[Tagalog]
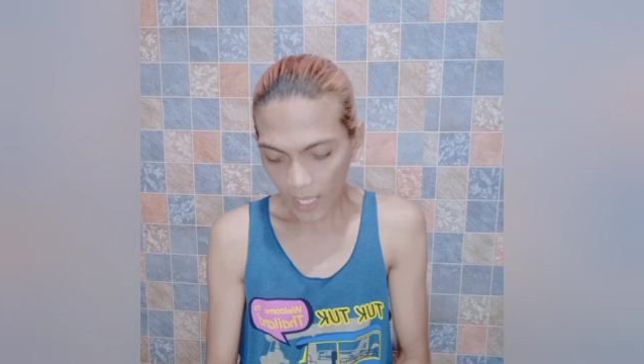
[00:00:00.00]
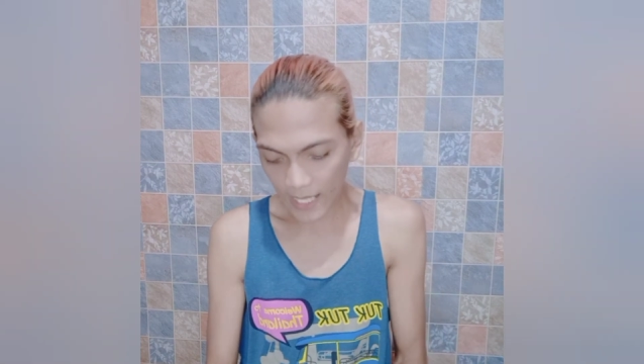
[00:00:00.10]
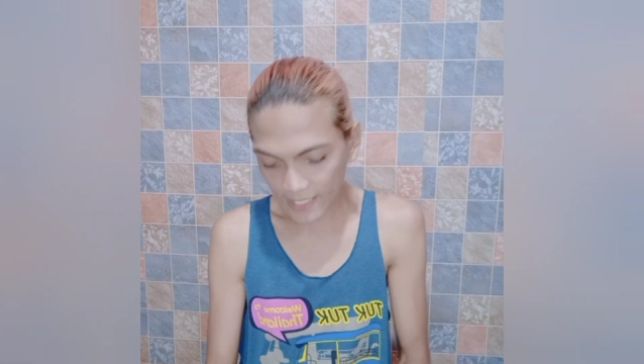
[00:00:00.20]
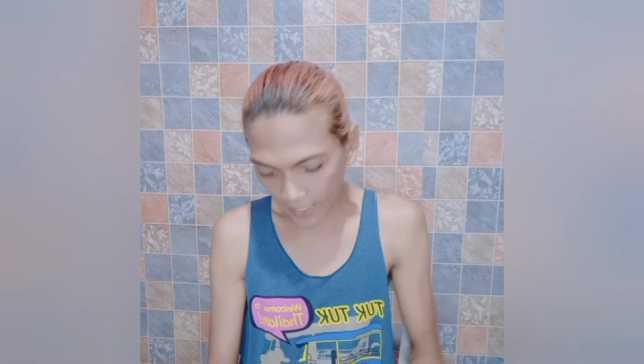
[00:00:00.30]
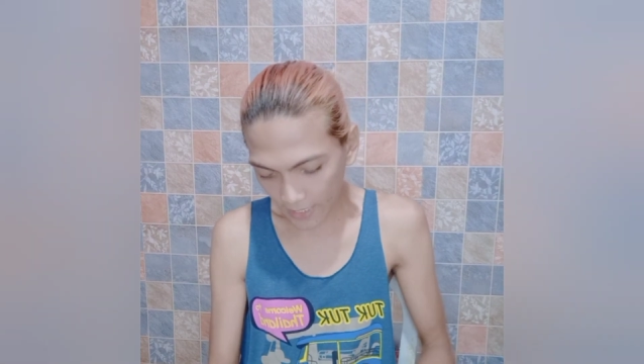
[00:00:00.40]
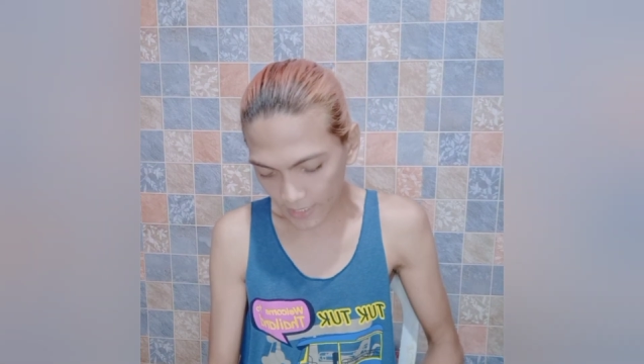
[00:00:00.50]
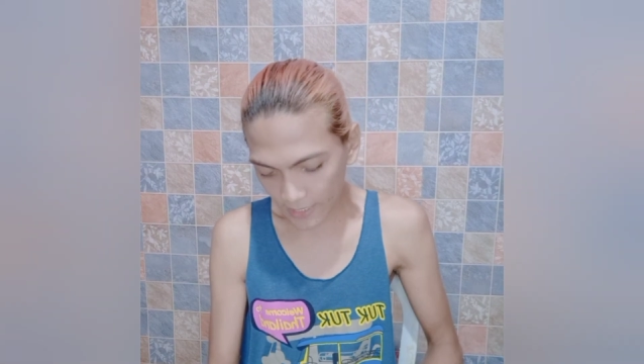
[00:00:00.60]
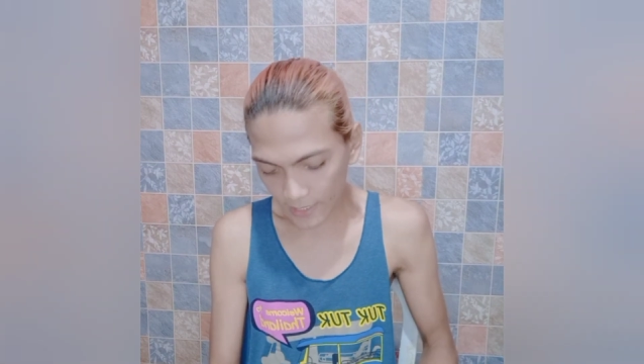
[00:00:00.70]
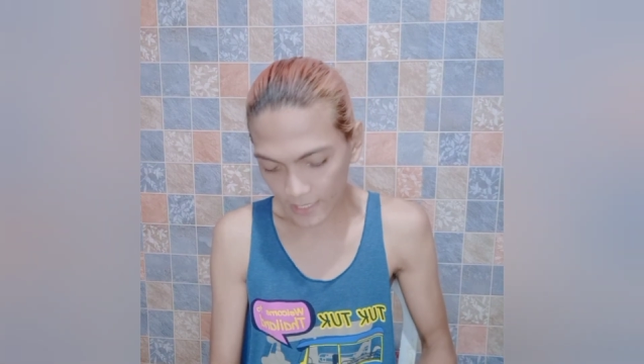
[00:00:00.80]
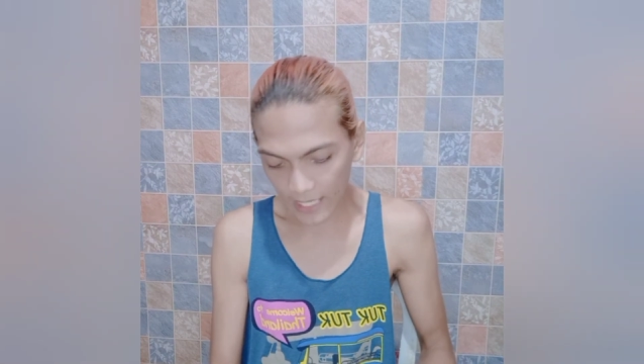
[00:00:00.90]
aside
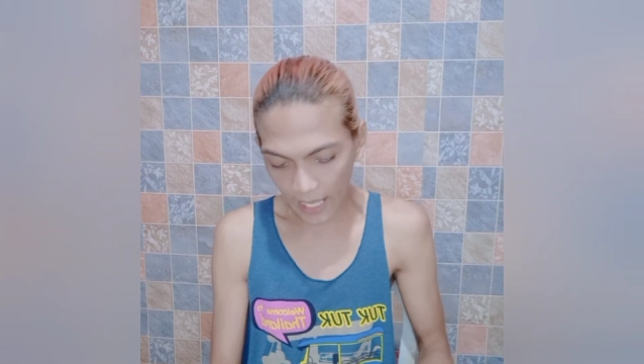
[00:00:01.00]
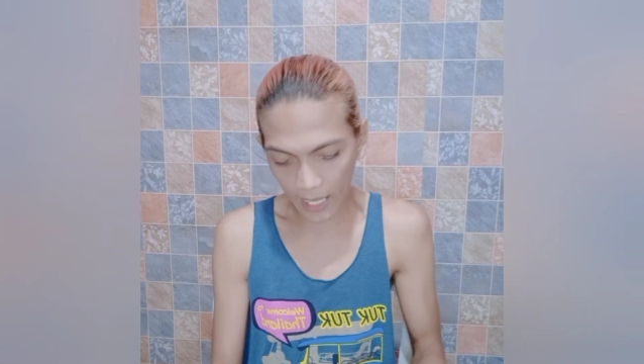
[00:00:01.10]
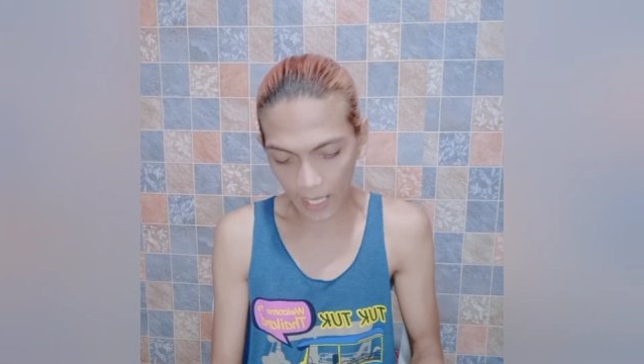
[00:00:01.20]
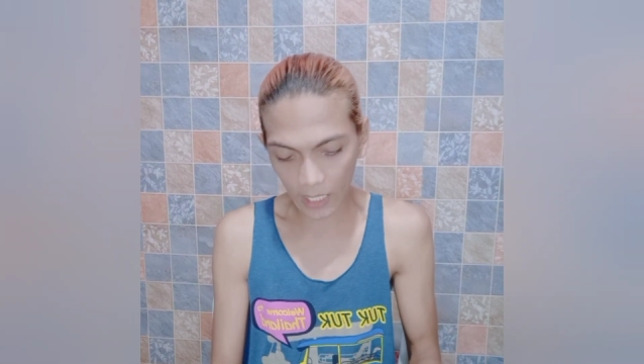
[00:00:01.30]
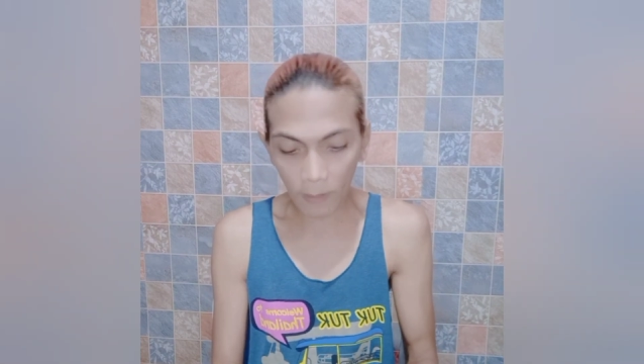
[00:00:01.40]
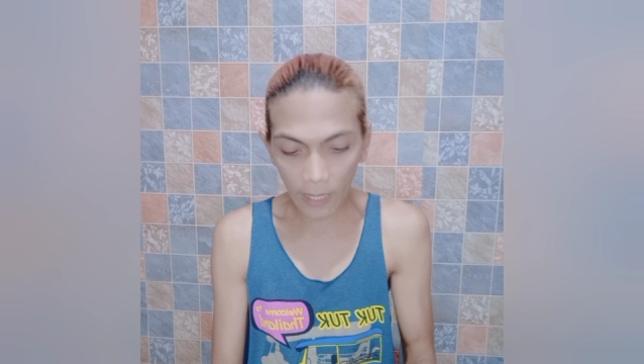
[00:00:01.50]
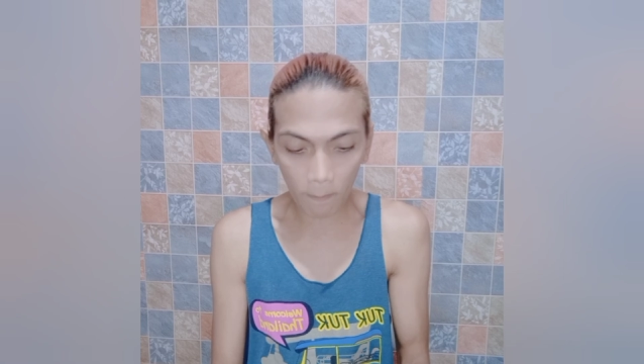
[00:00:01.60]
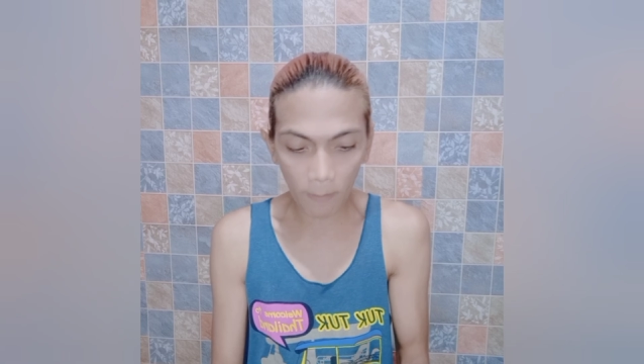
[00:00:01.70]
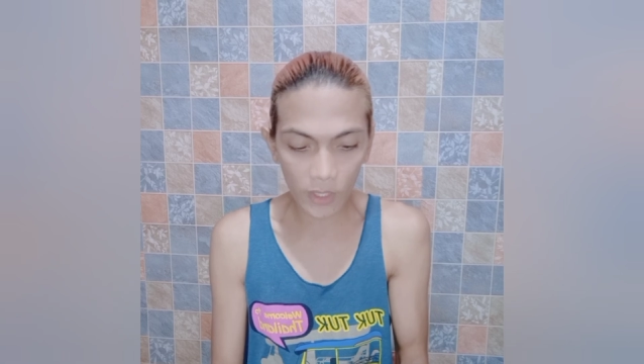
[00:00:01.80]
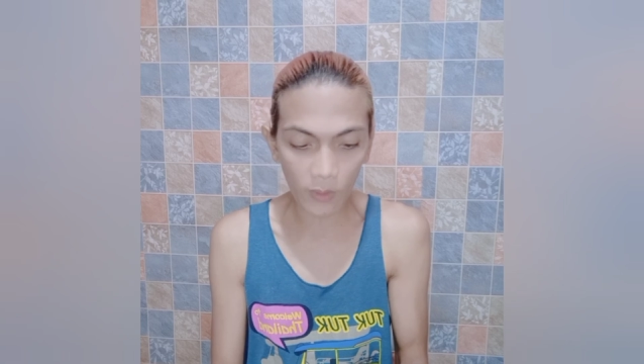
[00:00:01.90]
sa
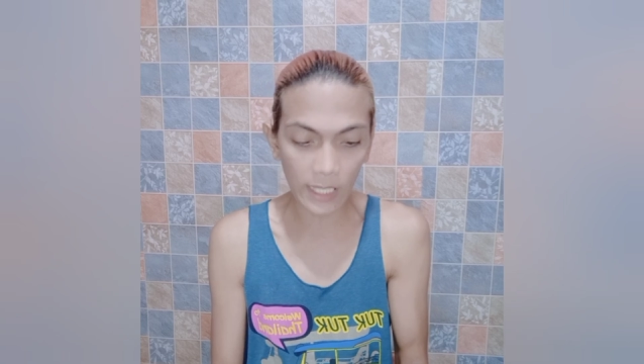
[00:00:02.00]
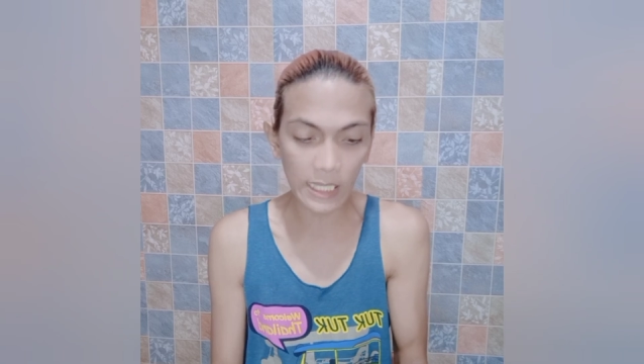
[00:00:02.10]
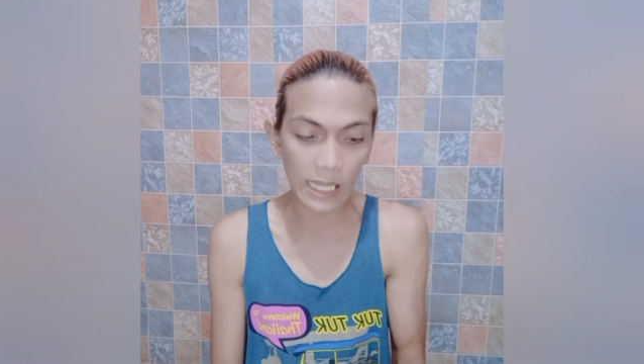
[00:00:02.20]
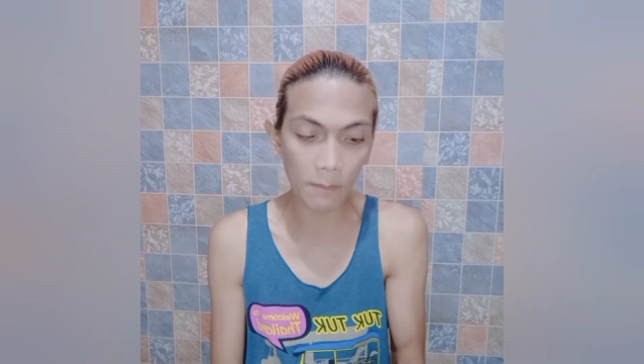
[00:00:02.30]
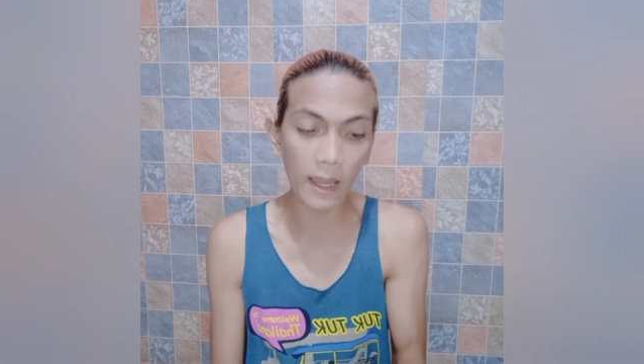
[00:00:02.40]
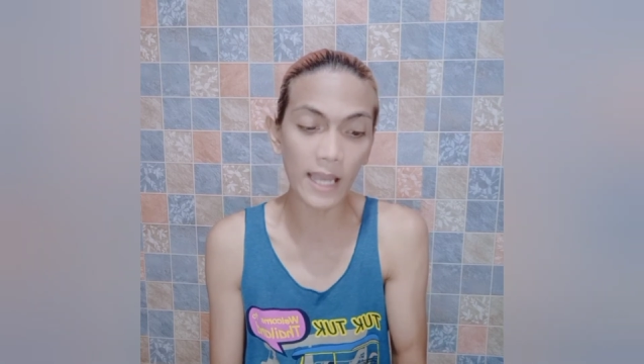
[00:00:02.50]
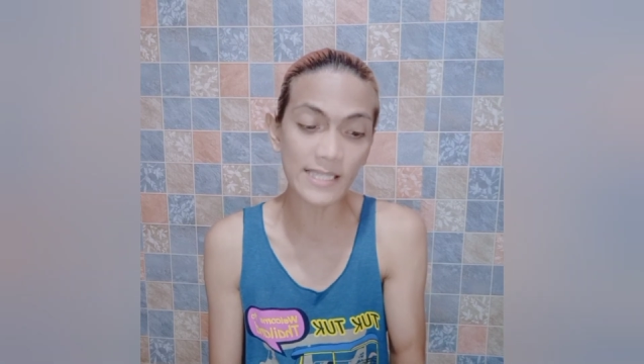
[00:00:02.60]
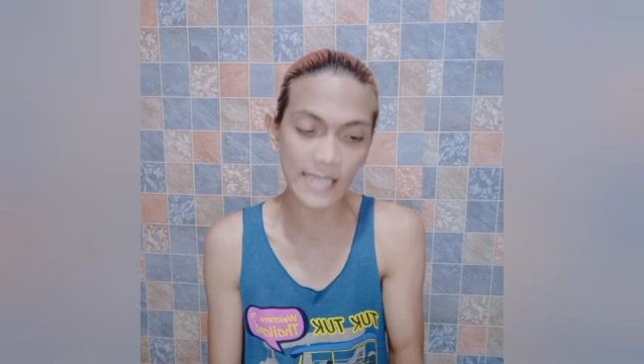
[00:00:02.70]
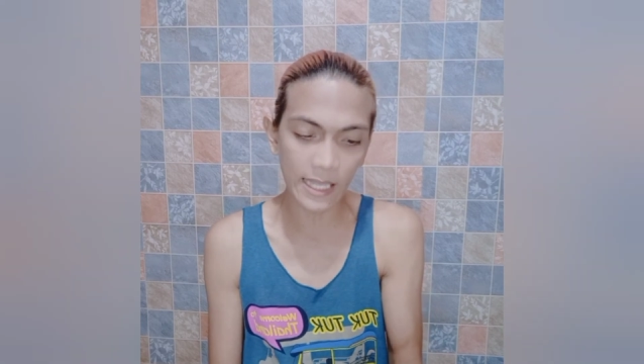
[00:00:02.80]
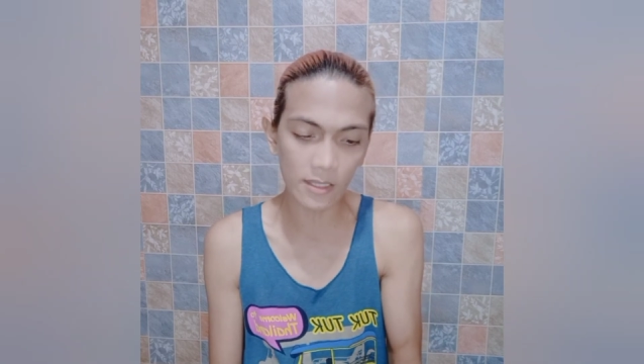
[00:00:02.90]
iba-iba yung kanilang mga
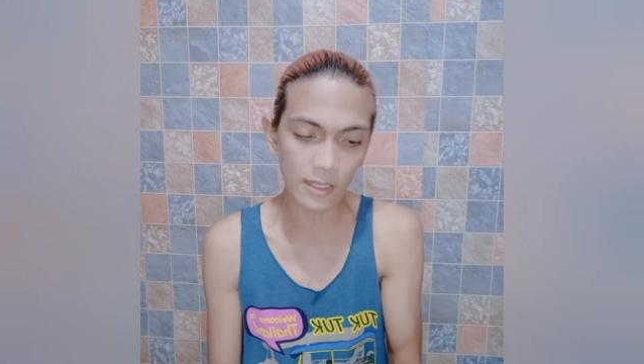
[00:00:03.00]
scent,